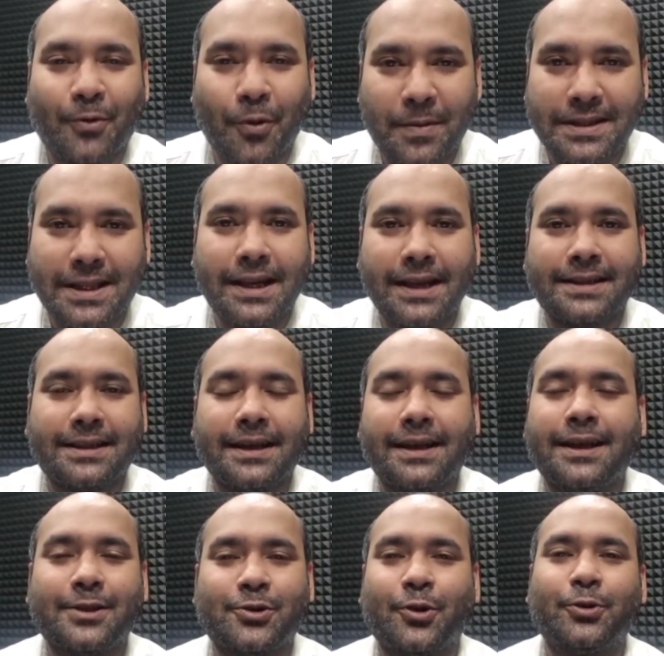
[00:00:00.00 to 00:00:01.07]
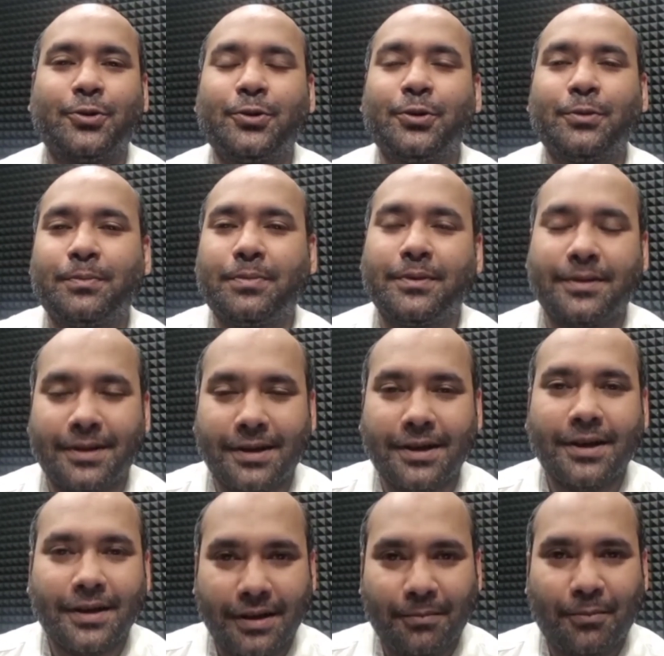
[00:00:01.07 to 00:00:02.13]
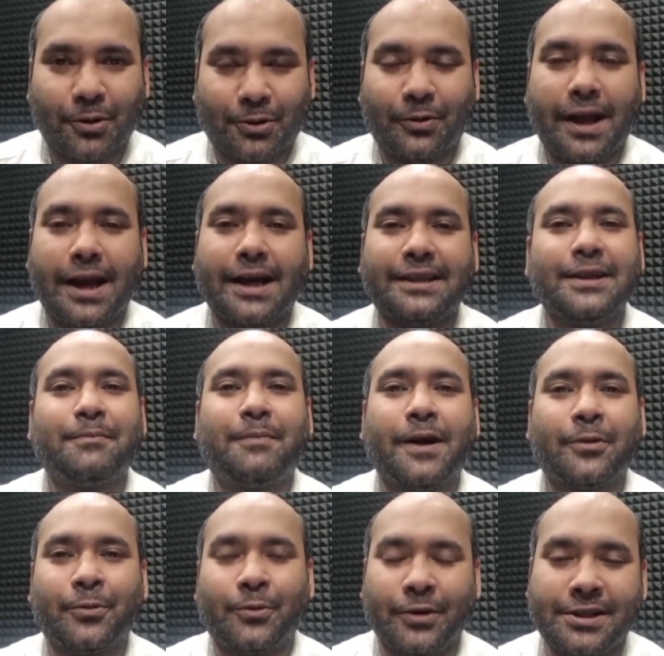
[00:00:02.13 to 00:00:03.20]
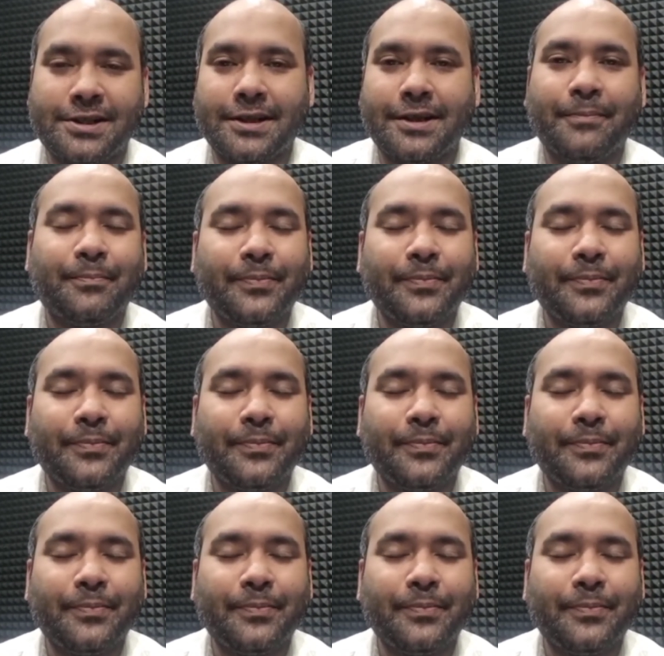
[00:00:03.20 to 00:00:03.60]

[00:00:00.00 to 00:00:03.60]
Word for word: কবিতা লিখতে গিয়ে ছন্দ পতন একাধিকবার হয়েছে